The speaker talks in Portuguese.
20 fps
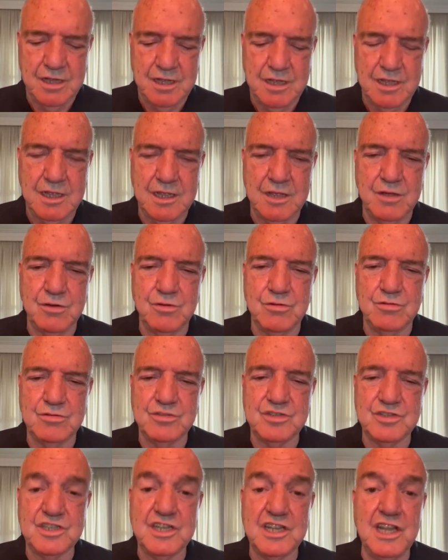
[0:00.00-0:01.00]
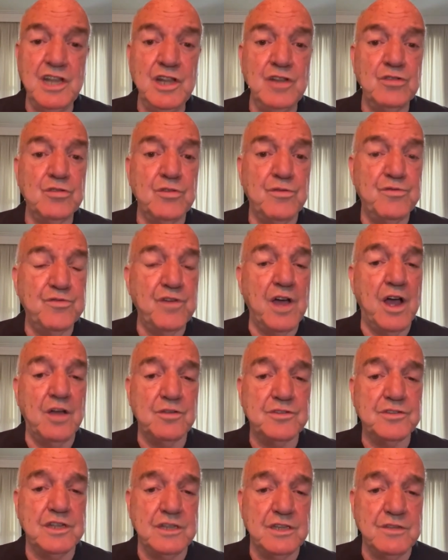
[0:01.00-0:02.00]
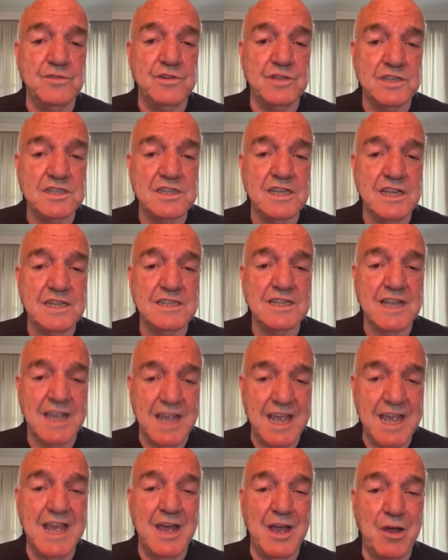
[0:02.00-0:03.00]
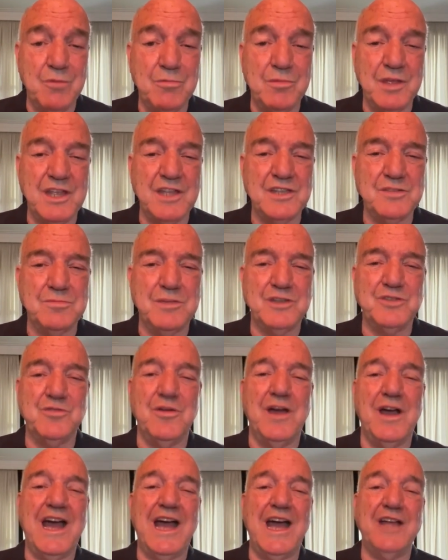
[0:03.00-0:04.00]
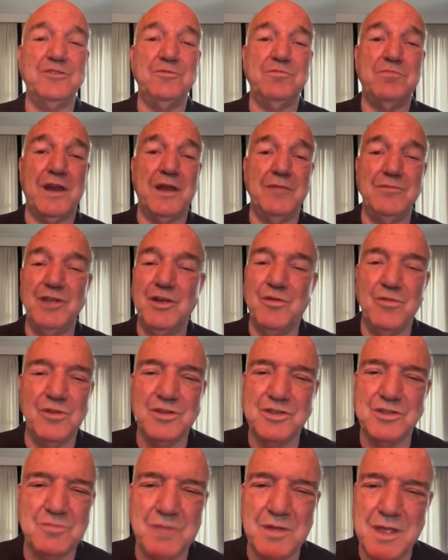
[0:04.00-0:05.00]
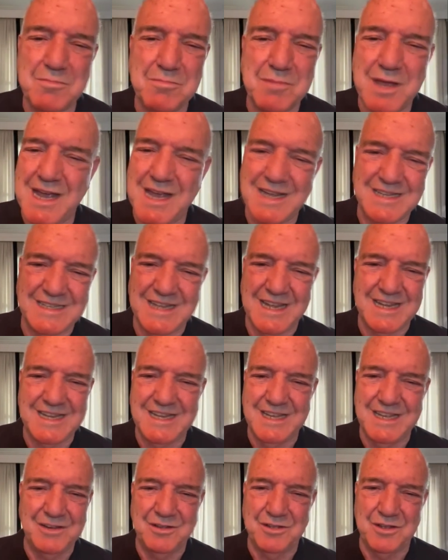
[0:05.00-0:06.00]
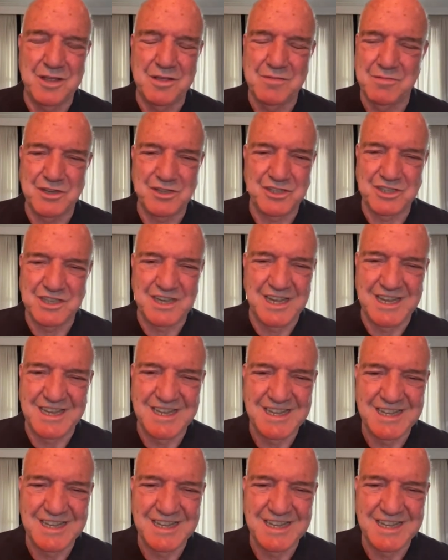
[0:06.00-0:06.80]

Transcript: Eu sinto falta de vocês realmente, mas o rádio para mim hoje não é mais aquilo que eu imaginei,